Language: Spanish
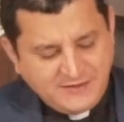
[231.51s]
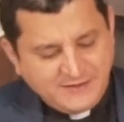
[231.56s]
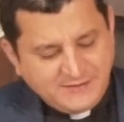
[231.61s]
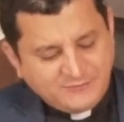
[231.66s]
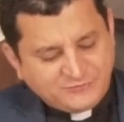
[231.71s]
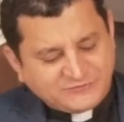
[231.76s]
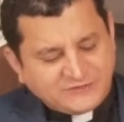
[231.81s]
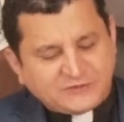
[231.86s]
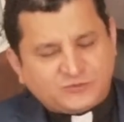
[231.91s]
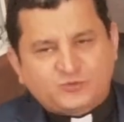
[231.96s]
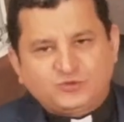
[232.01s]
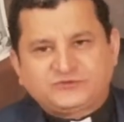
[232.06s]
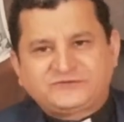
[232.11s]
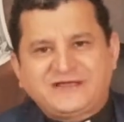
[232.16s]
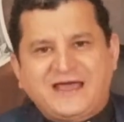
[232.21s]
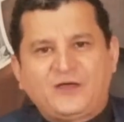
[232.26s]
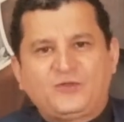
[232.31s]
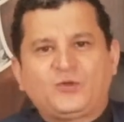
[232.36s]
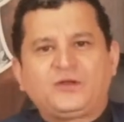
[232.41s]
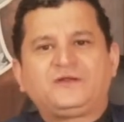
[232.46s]
hemos
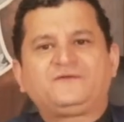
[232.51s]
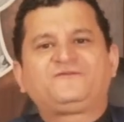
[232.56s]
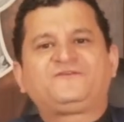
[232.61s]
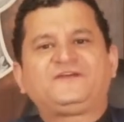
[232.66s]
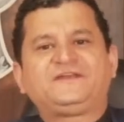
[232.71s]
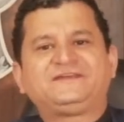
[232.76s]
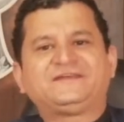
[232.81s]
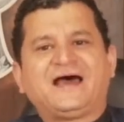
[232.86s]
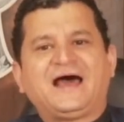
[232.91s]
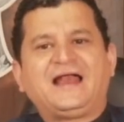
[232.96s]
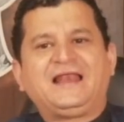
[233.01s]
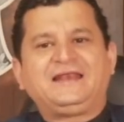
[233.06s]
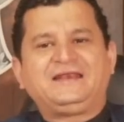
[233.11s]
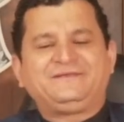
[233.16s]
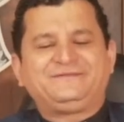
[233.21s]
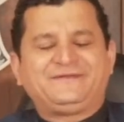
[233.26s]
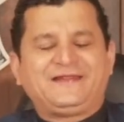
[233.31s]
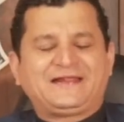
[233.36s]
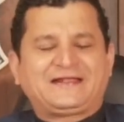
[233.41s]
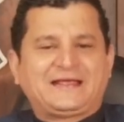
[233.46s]
escuchado el
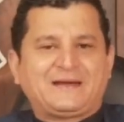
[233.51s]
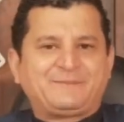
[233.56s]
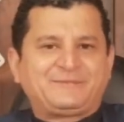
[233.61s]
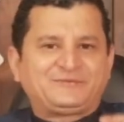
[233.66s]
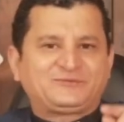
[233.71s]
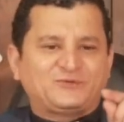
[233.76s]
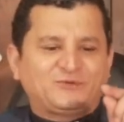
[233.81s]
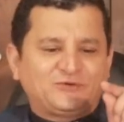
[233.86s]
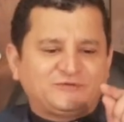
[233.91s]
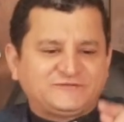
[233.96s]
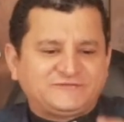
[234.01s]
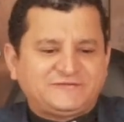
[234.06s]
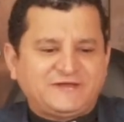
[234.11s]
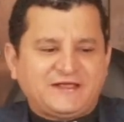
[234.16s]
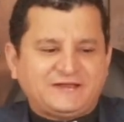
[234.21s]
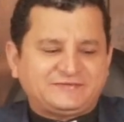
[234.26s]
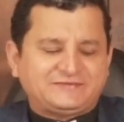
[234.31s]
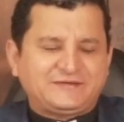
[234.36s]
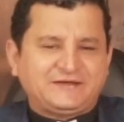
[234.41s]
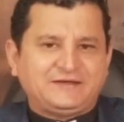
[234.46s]
final del capítulo
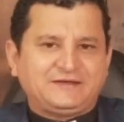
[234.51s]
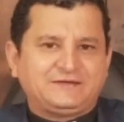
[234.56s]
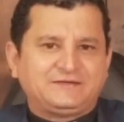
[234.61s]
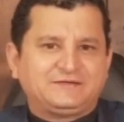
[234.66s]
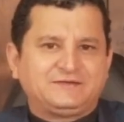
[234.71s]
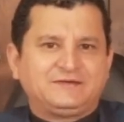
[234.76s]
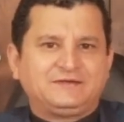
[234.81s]
7